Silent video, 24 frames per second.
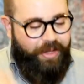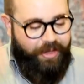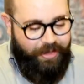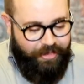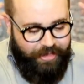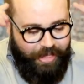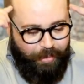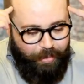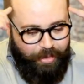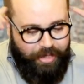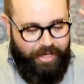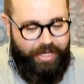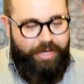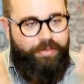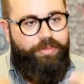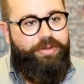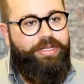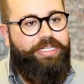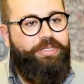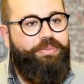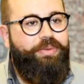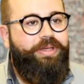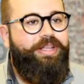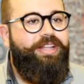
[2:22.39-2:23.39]
الطبخ انا
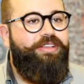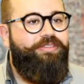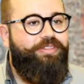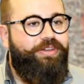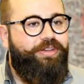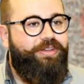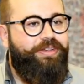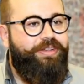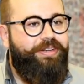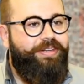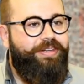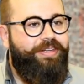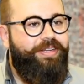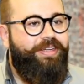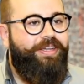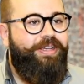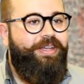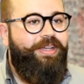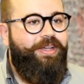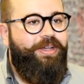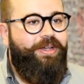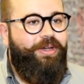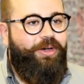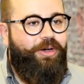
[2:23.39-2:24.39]
بالنسبه لي فكر
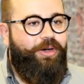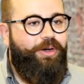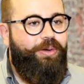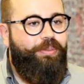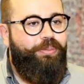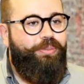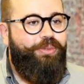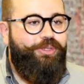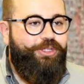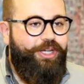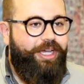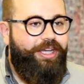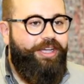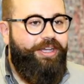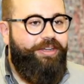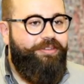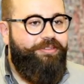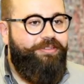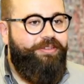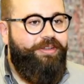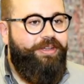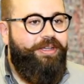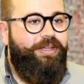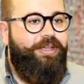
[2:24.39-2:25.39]
حب
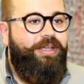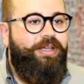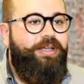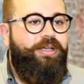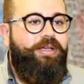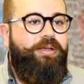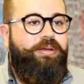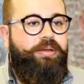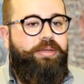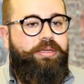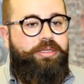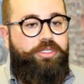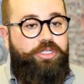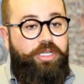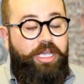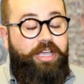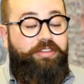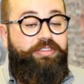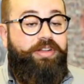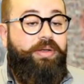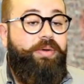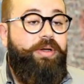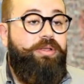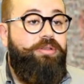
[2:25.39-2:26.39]
شغف
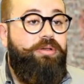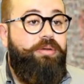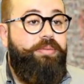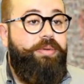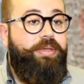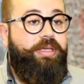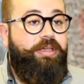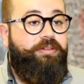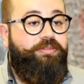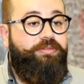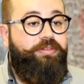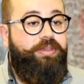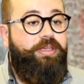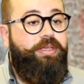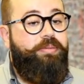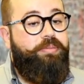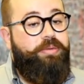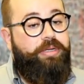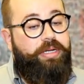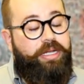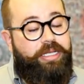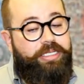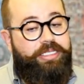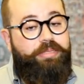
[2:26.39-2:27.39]
الشغف آه، لوحده ما بكفيه
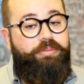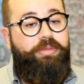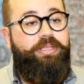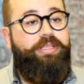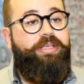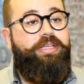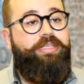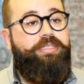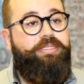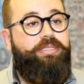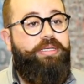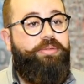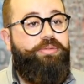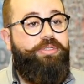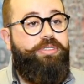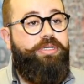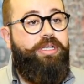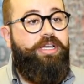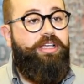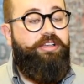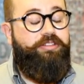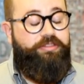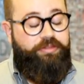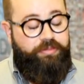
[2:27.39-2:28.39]
لازم يتغذى
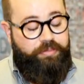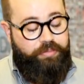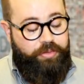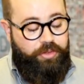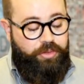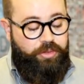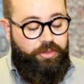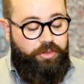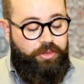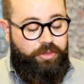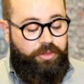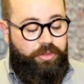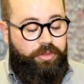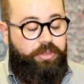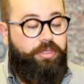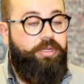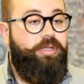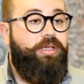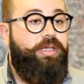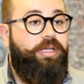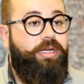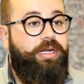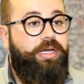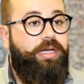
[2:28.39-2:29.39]
بالشغف بده
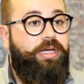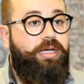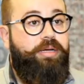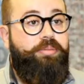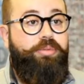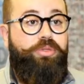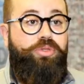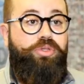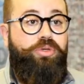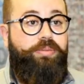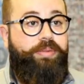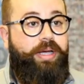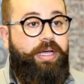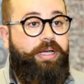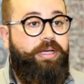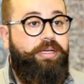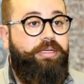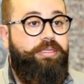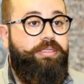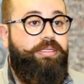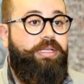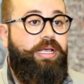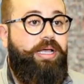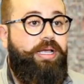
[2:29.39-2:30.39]
القراءه بده
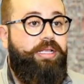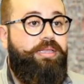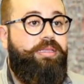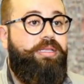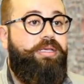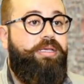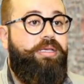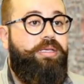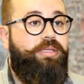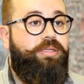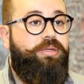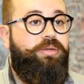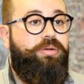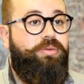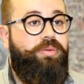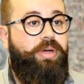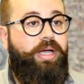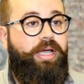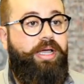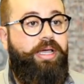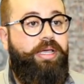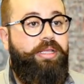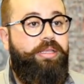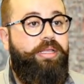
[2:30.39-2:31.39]
بحث لحتى يقدر
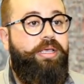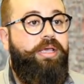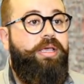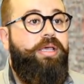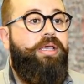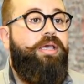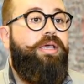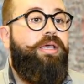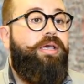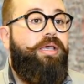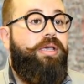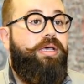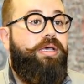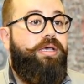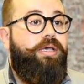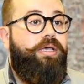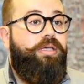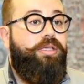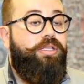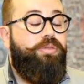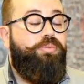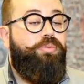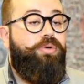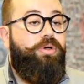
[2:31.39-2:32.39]
الواحد آه،
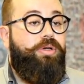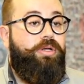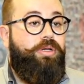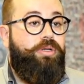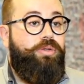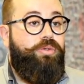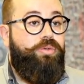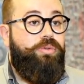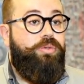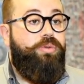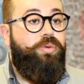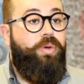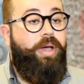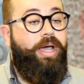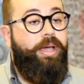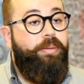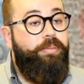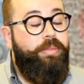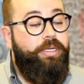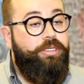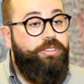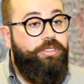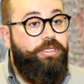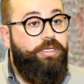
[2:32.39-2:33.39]
يطبخ حلو
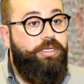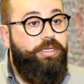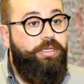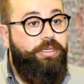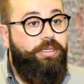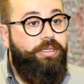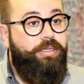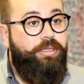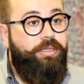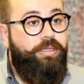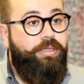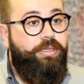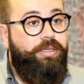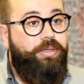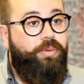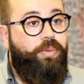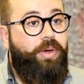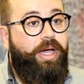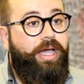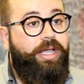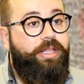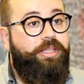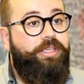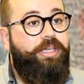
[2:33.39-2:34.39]
واهم شيء
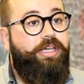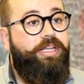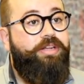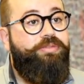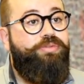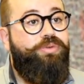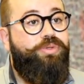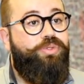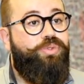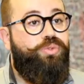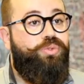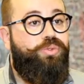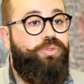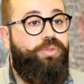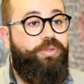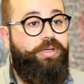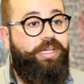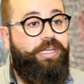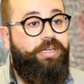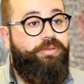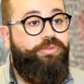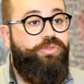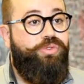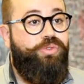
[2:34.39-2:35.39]
واحد يعرف اصوله
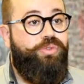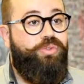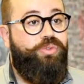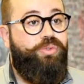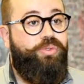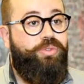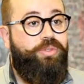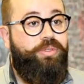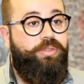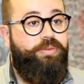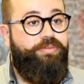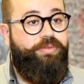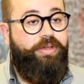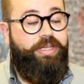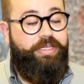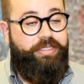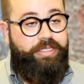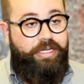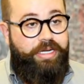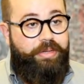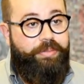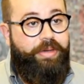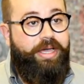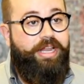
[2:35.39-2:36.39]
يعرف جذوره
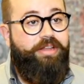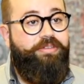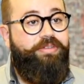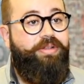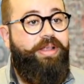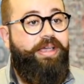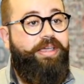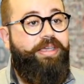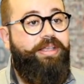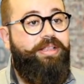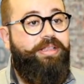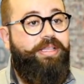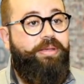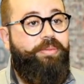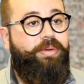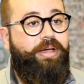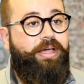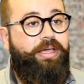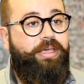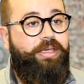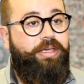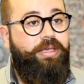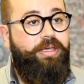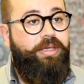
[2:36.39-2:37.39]
فاذا انا بعرف الاكل
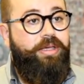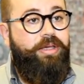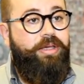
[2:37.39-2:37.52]
تبعي